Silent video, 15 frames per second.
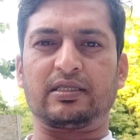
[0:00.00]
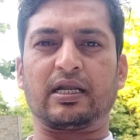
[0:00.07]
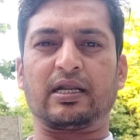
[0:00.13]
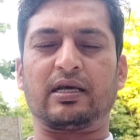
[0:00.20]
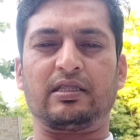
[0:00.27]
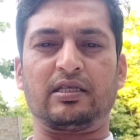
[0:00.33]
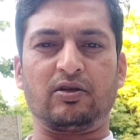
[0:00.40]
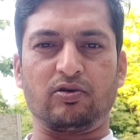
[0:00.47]
যারা
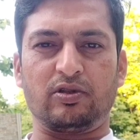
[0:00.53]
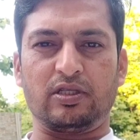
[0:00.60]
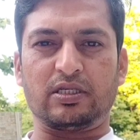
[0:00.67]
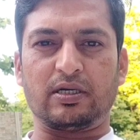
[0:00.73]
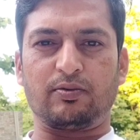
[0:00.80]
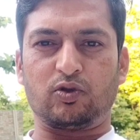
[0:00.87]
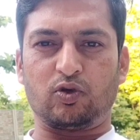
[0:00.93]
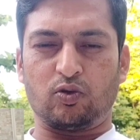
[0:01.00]
দীর্ঘদিন
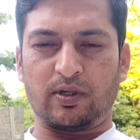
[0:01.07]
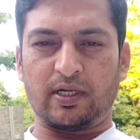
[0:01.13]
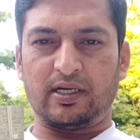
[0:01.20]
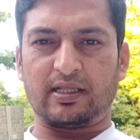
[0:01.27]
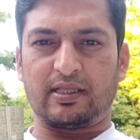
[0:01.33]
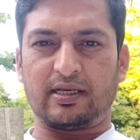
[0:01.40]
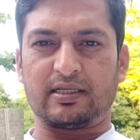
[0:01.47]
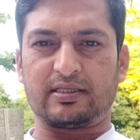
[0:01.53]
যাবত
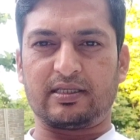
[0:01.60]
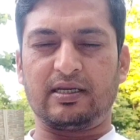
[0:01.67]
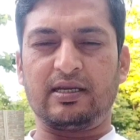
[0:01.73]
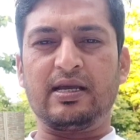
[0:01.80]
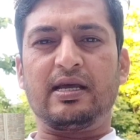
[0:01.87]
রোমানিয়াতে আছে